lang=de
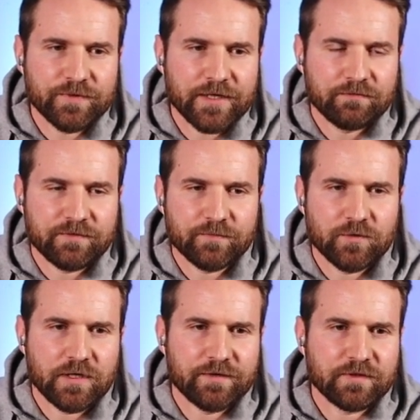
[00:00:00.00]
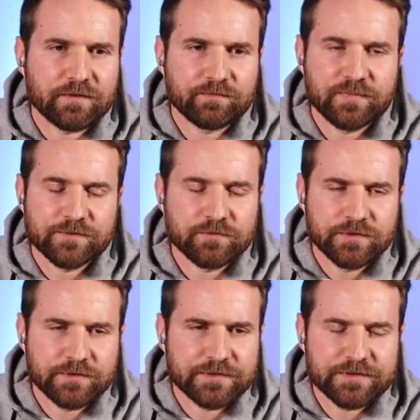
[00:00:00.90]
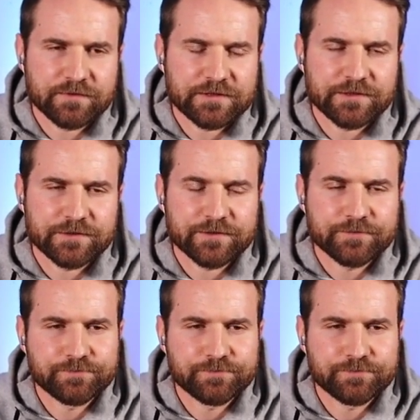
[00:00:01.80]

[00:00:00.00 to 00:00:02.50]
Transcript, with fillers: Ja, was mir auch einfach persönlich sehr sehr wichtig ist.